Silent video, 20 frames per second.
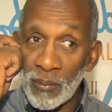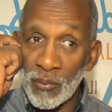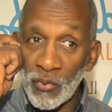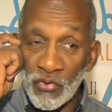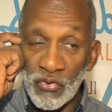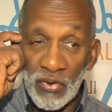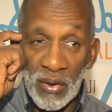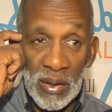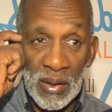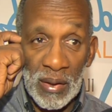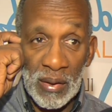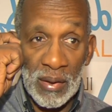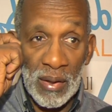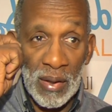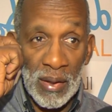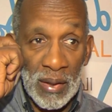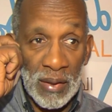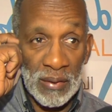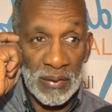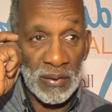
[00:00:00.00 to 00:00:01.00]

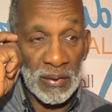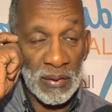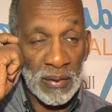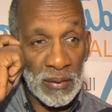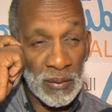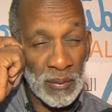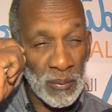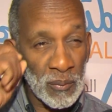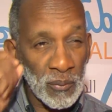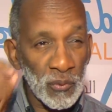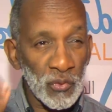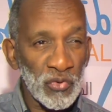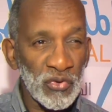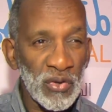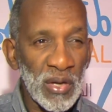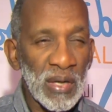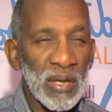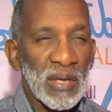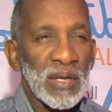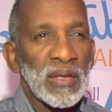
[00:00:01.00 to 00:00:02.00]
المشاركة هذه
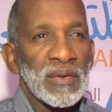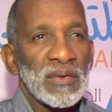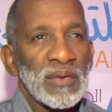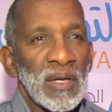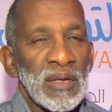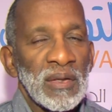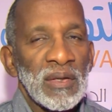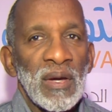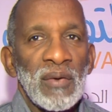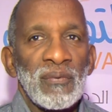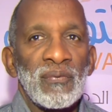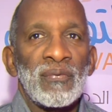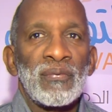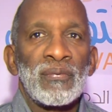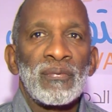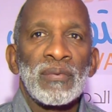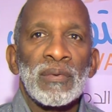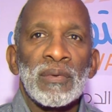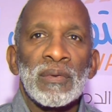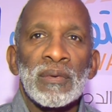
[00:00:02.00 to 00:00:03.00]
المشاركة الثانية
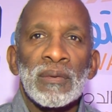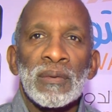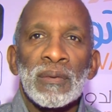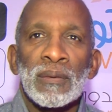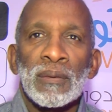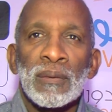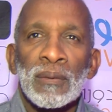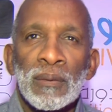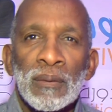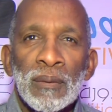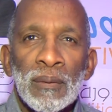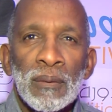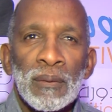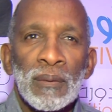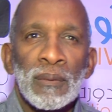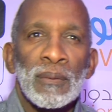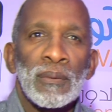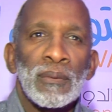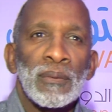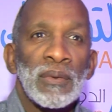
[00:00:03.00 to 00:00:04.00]
في
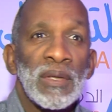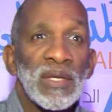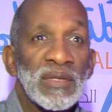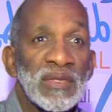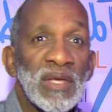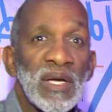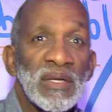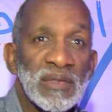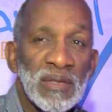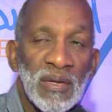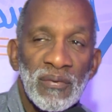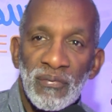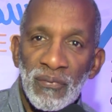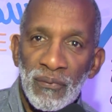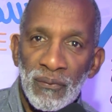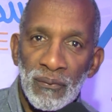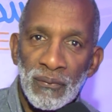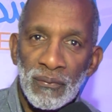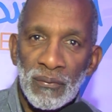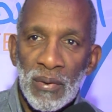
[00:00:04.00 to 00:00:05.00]
آه، ولا الثالثة
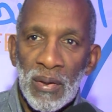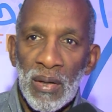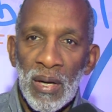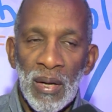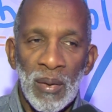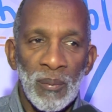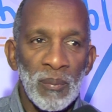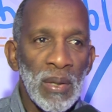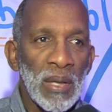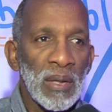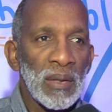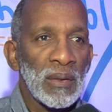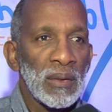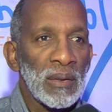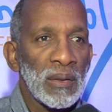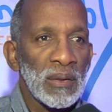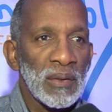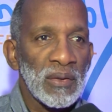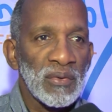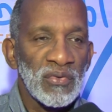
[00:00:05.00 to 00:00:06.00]
في
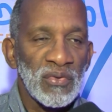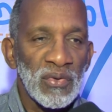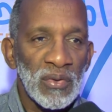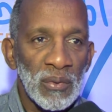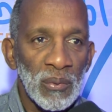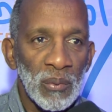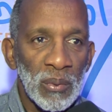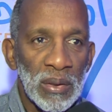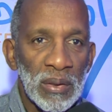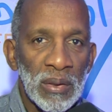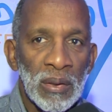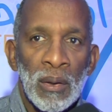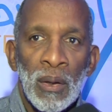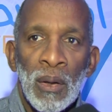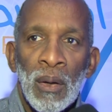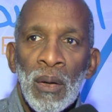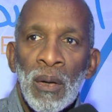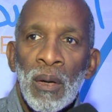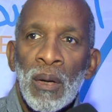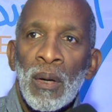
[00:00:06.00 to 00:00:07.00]
أعمال رشيد الوالي
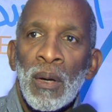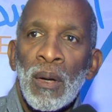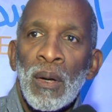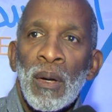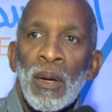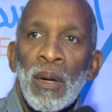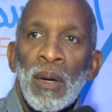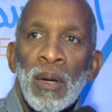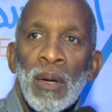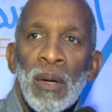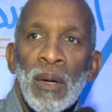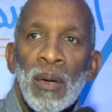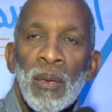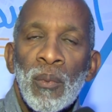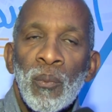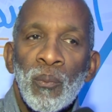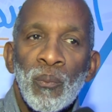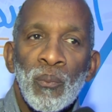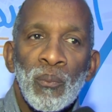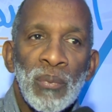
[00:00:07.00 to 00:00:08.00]

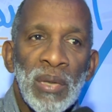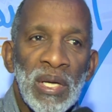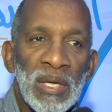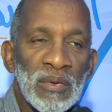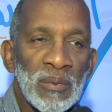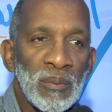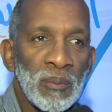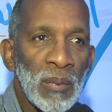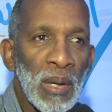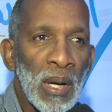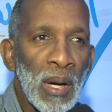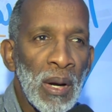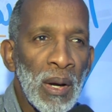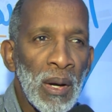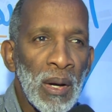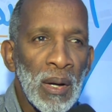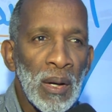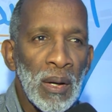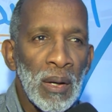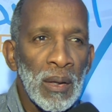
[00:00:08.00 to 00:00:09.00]
من بعد
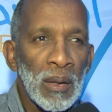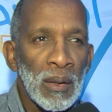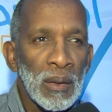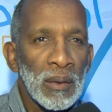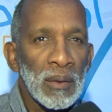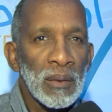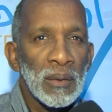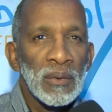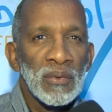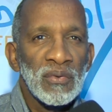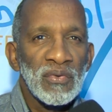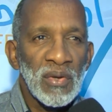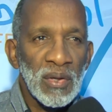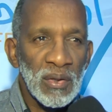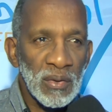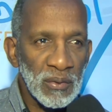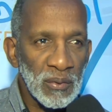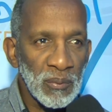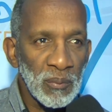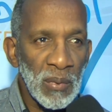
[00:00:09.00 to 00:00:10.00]
ما
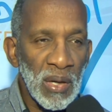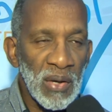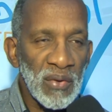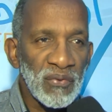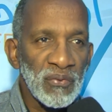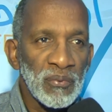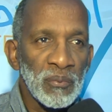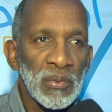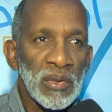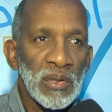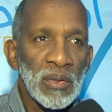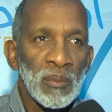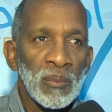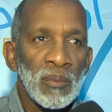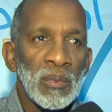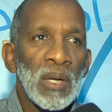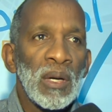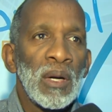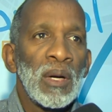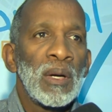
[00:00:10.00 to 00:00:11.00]
شاركت معاه في
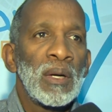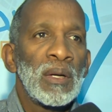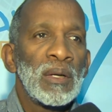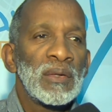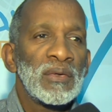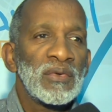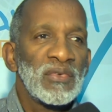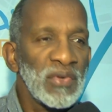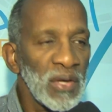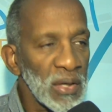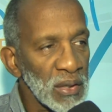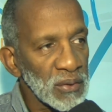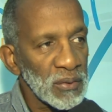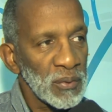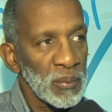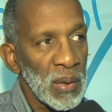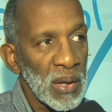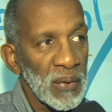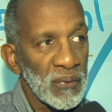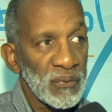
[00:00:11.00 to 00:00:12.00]
ميما
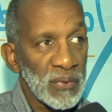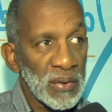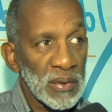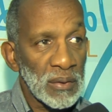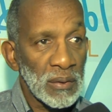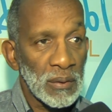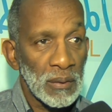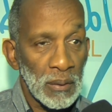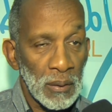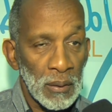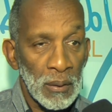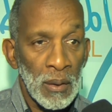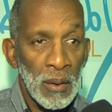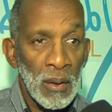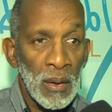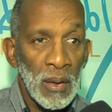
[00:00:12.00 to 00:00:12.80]
شاركت معاه في هذا